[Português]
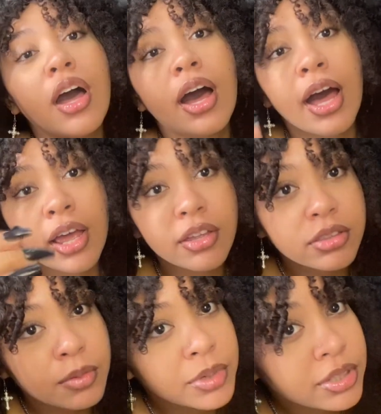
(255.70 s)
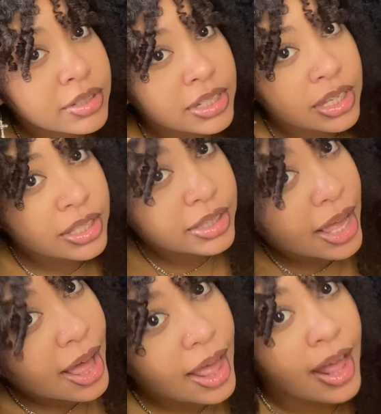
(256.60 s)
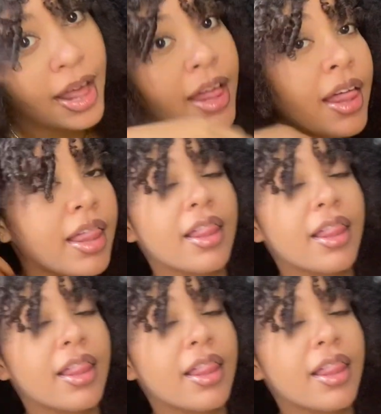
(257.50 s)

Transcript: Ai, eu tô muito linda.